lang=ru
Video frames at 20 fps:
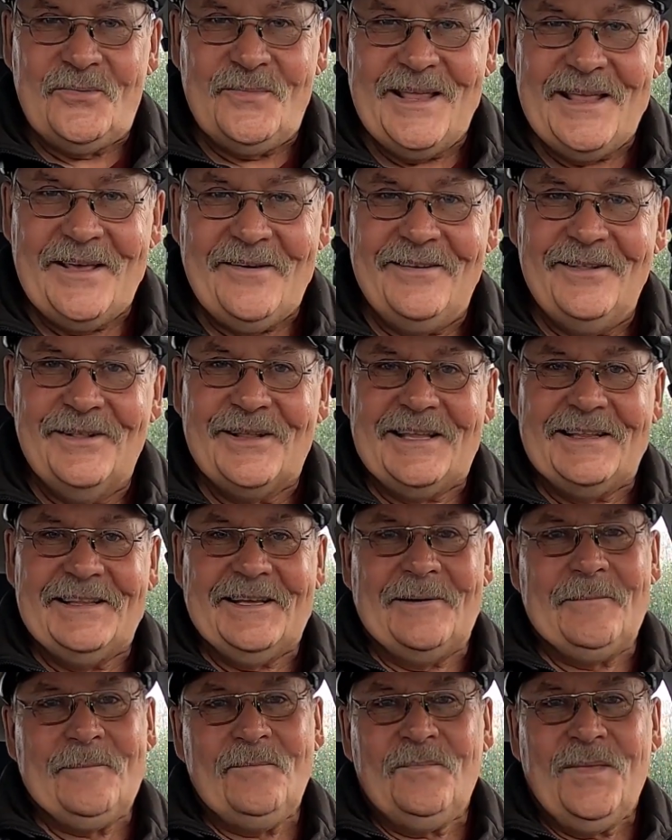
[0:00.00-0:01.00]
у меня
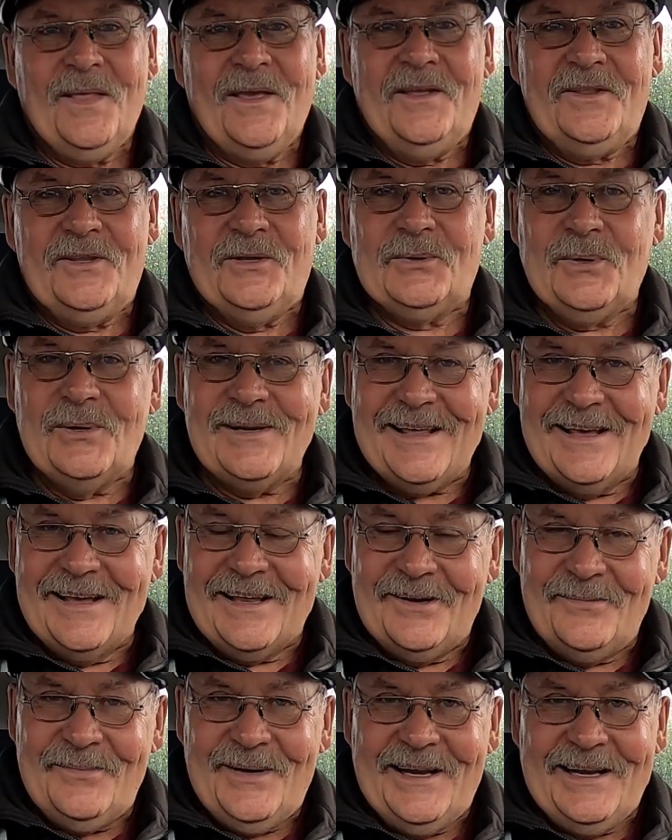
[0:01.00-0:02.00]
вилка-то. Не только
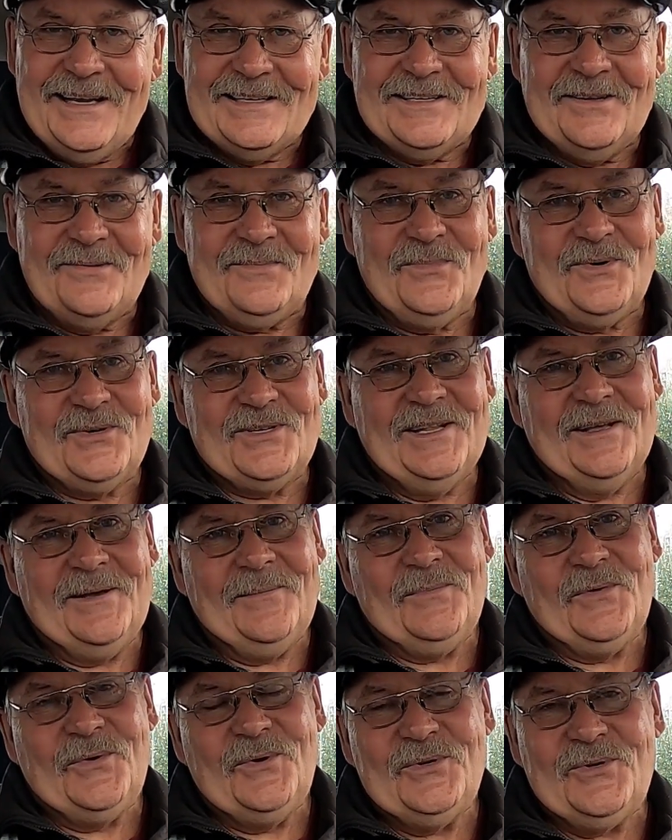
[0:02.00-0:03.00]
грибы резать можно,
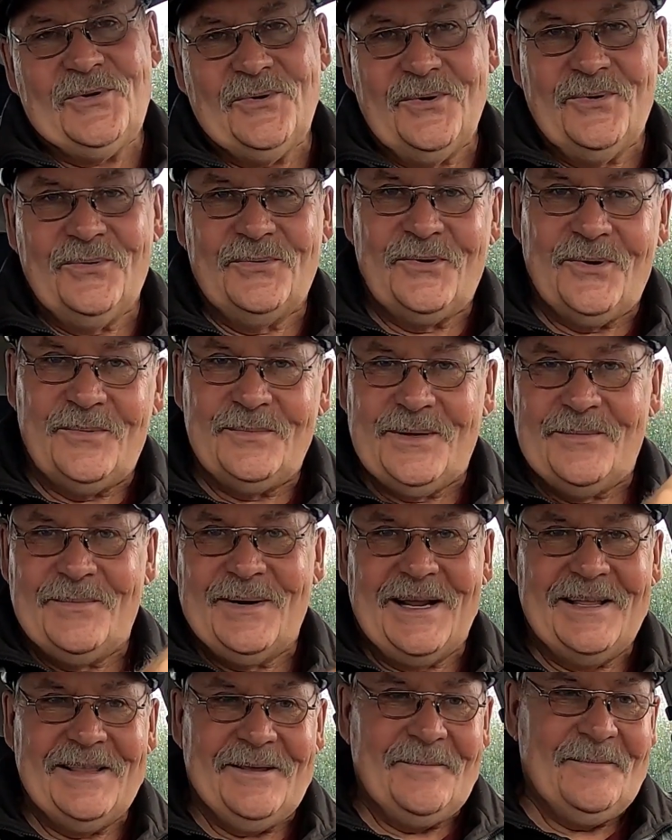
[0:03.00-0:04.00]
но еще и удобно
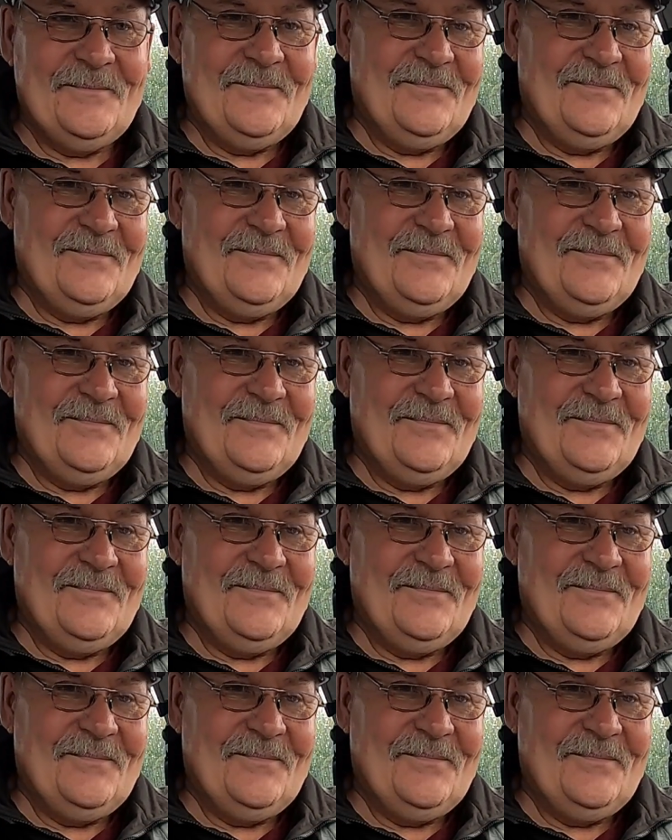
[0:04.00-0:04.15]
брать.